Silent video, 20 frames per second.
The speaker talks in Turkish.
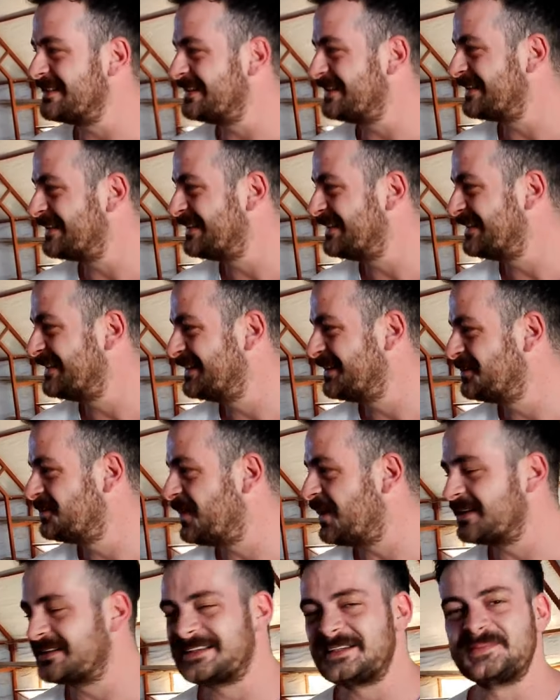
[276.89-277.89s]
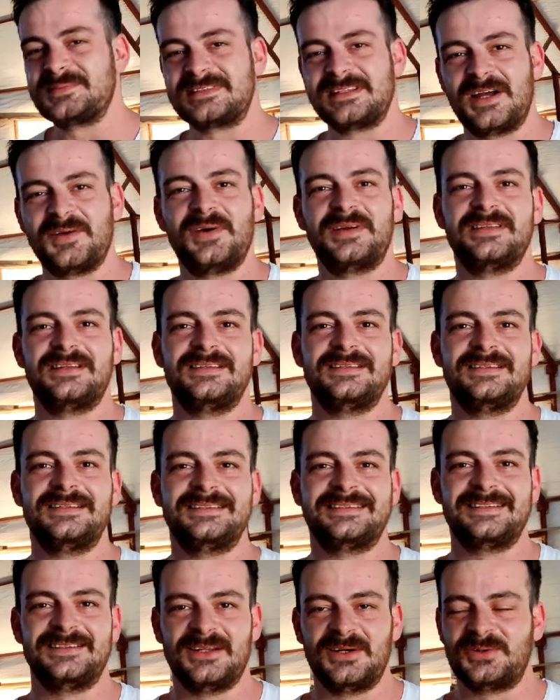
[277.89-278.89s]
E, evet. Baktığımız hayvanların
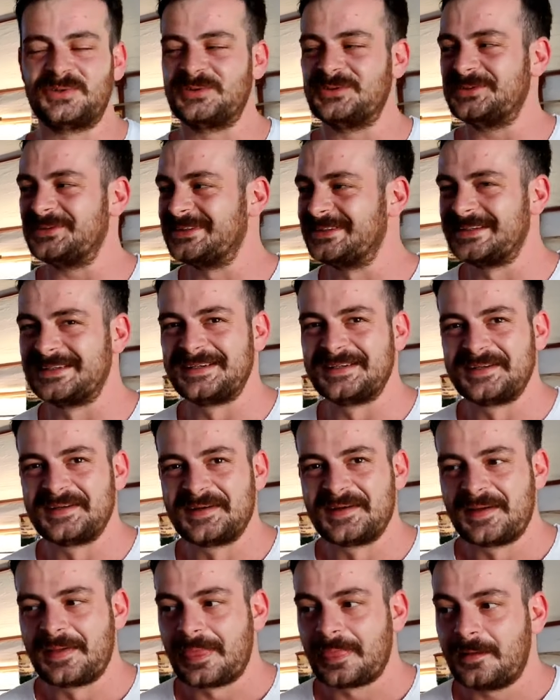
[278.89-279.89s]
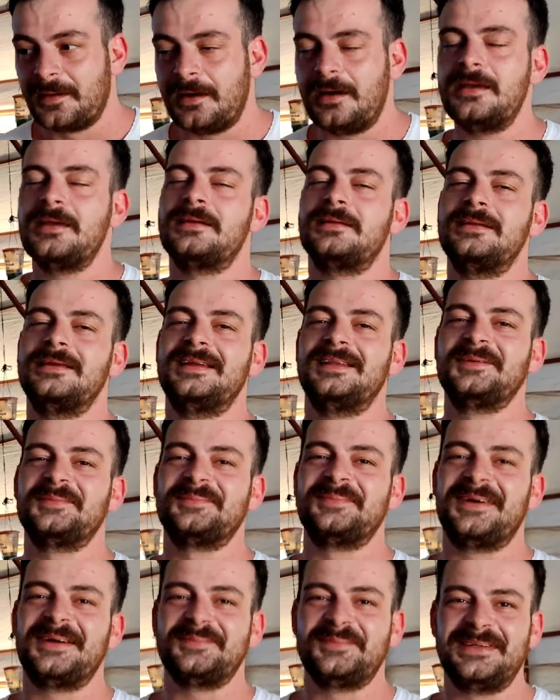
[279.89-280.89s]
ırkıldatımı. Mesleğin miydi bu senin geçmişten Hayır, gelen? Hayır değil.
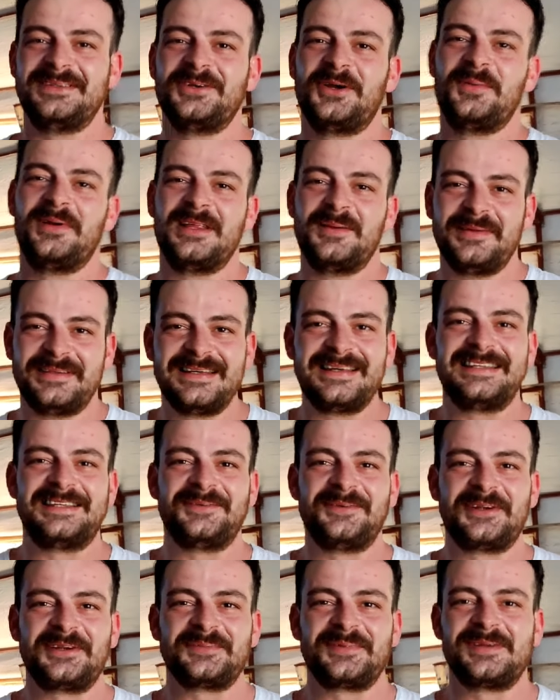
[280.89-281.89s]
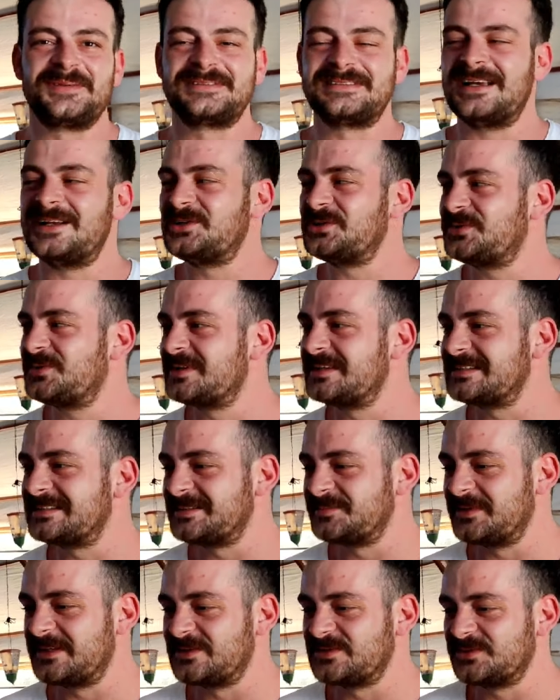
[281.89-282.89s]
Ben, ben normalde beden eğitimi öğretmeniyim. sertifikası
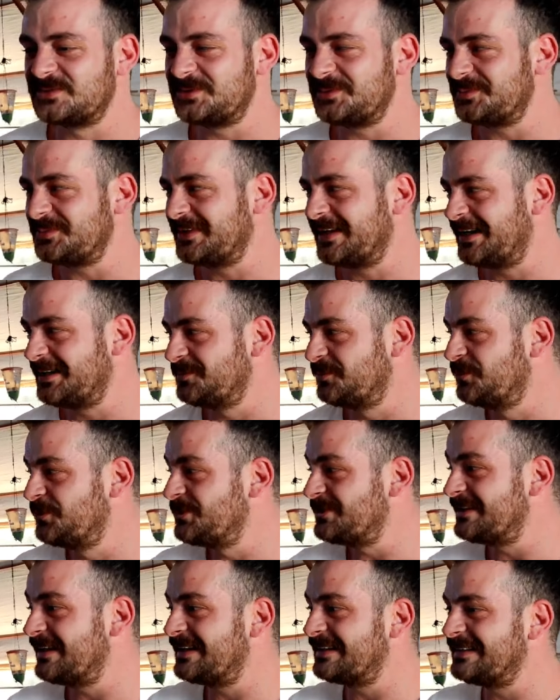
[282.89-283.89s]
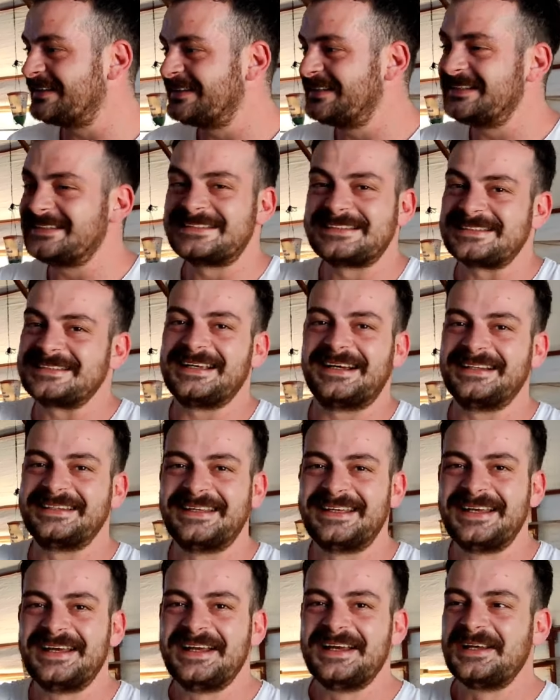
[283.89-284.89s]
tamam. mezunuyum. Yani bu işlerde hiç
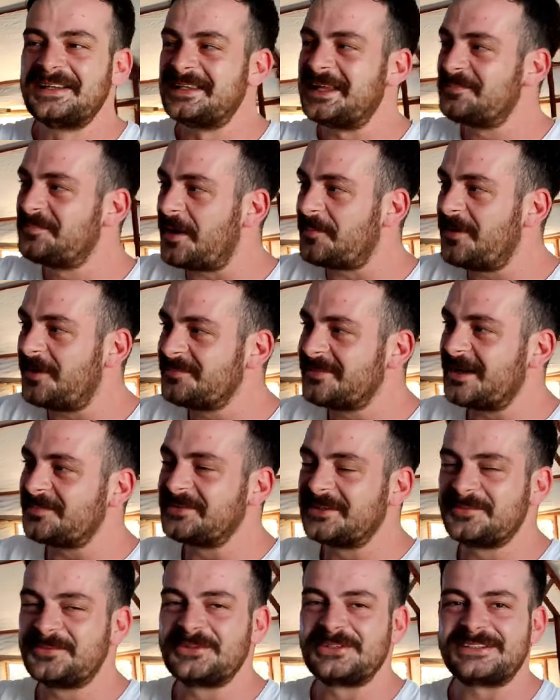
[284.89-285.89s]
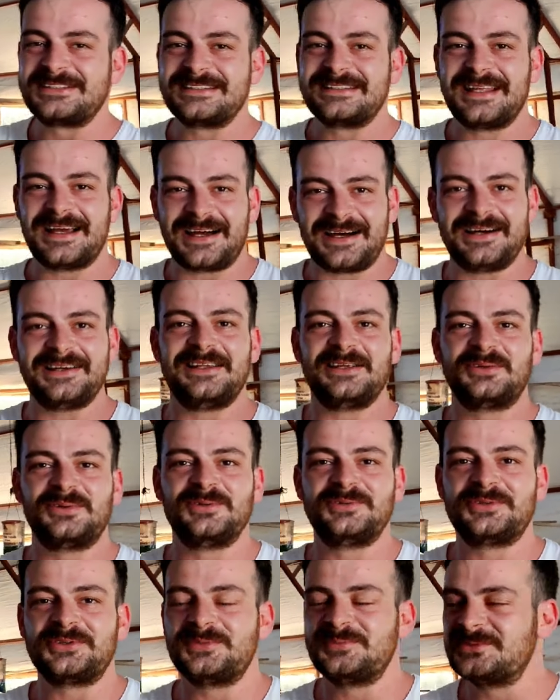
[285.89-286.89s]
hani ne babam yaptı bu işi ne aile
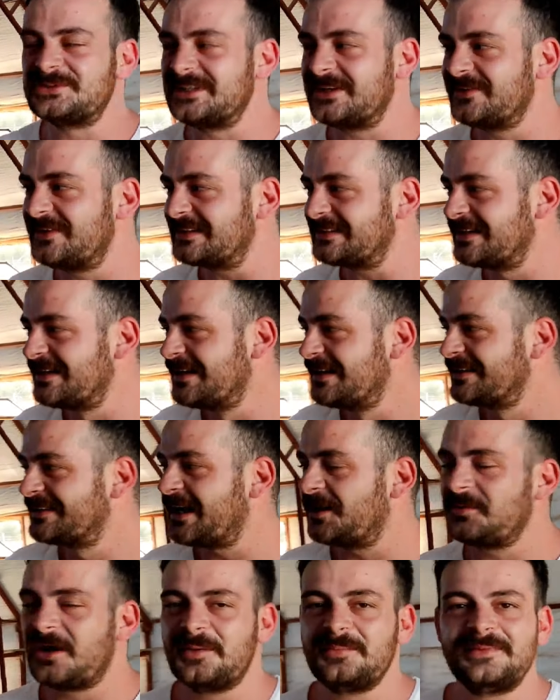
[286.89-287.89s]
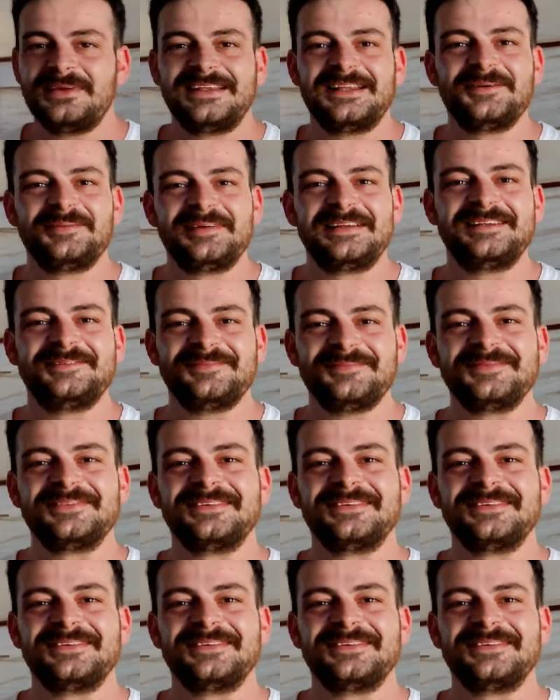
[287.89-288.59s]
kültürümüzde var. Bir dur orada. Benim...